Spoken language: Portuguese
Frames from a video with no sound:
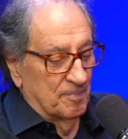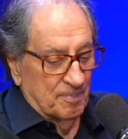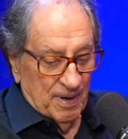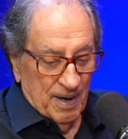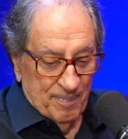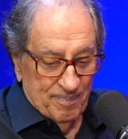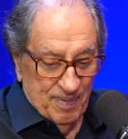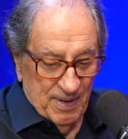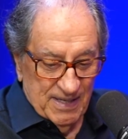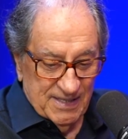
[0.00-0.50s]

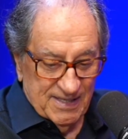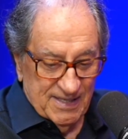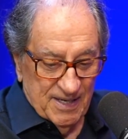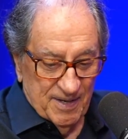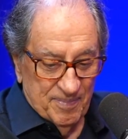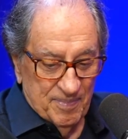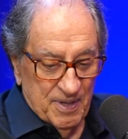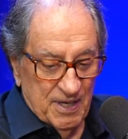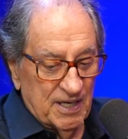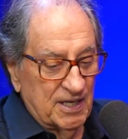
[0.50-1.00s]

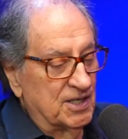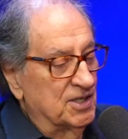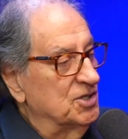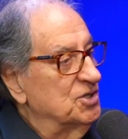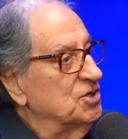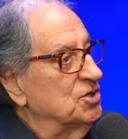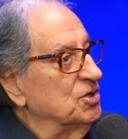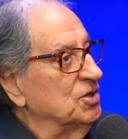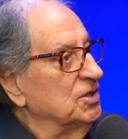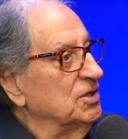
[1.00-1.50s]
perceber que
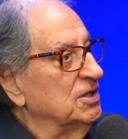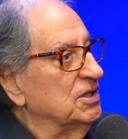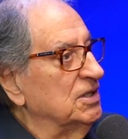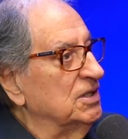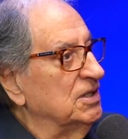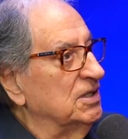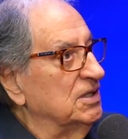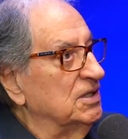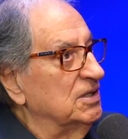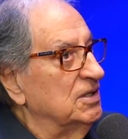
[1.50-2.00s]

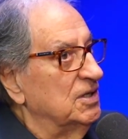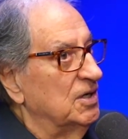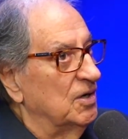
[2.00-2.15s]
tinha